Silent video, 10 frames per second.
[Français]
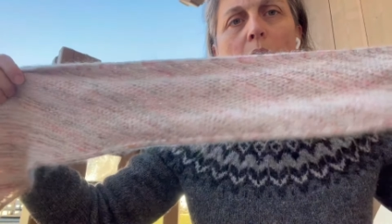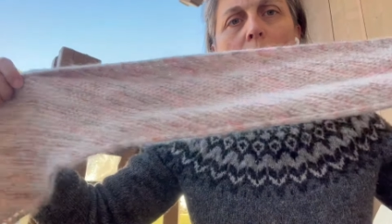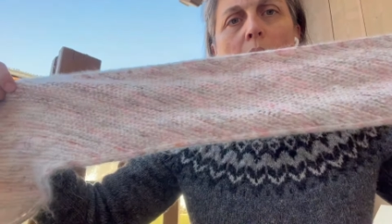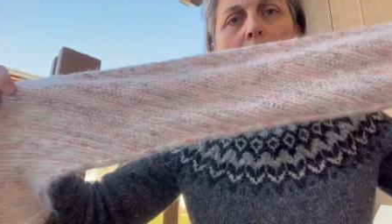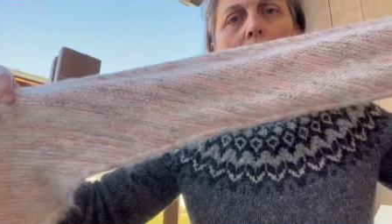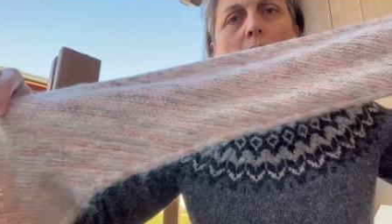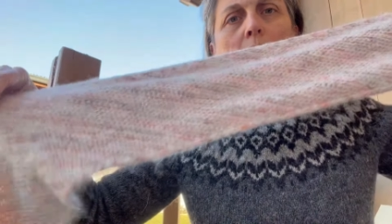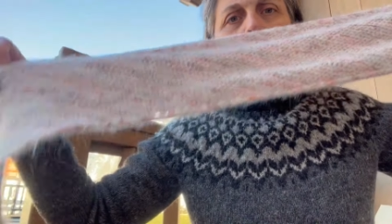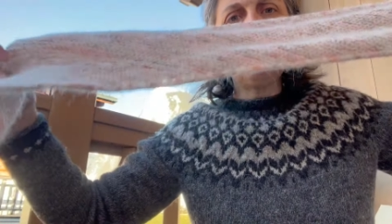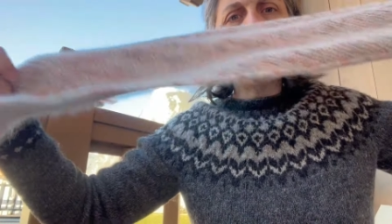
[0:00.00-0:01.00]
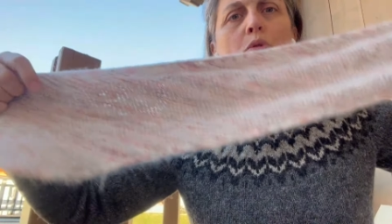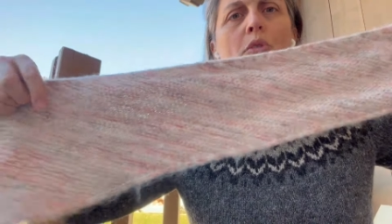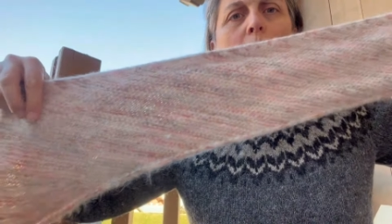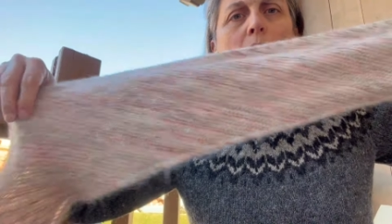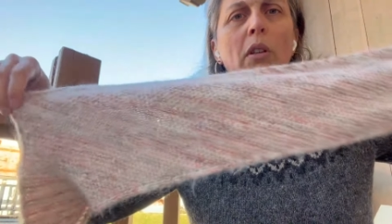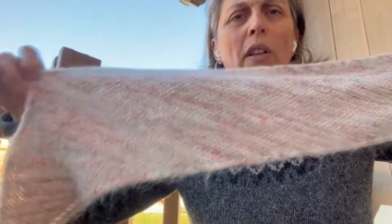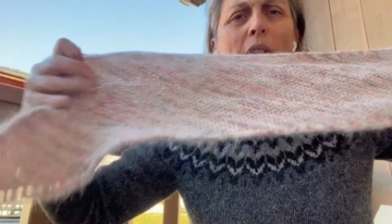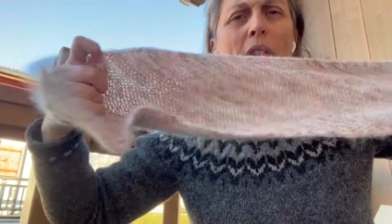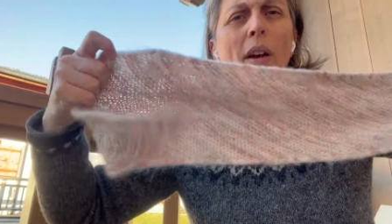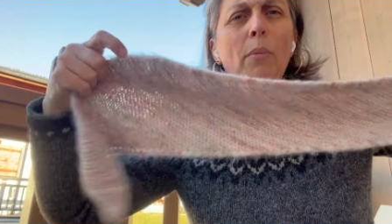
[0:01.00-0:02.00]
Euh, voilà, je me suis juste amusée
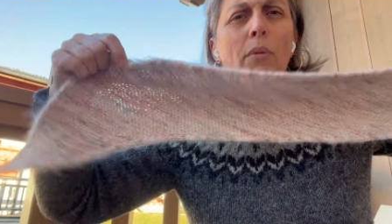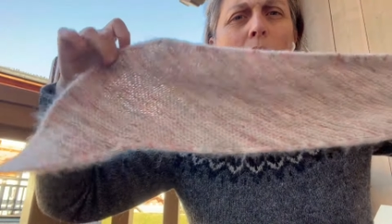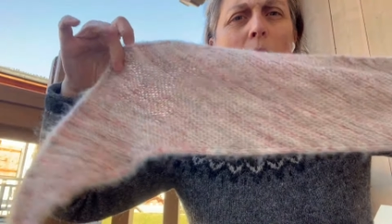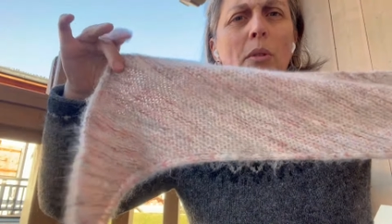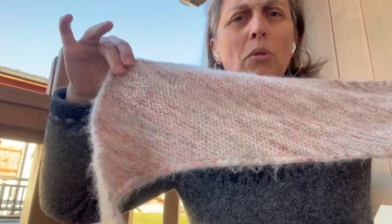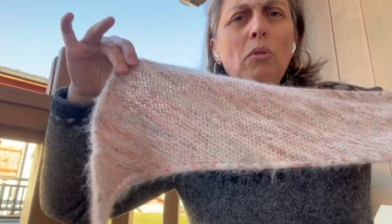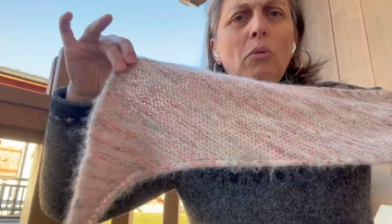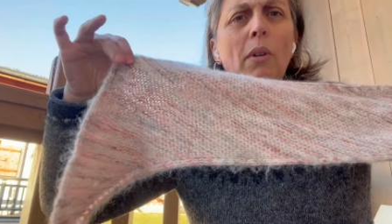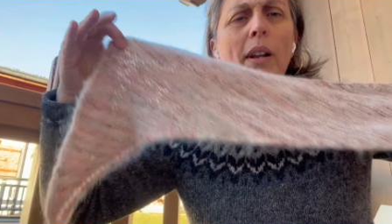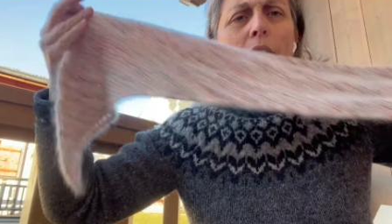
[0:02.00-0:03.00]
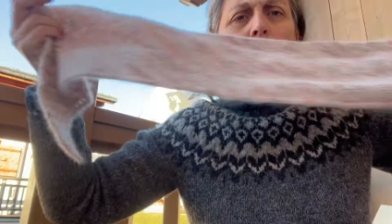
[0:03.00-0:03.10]
à faire un peu de diminution à la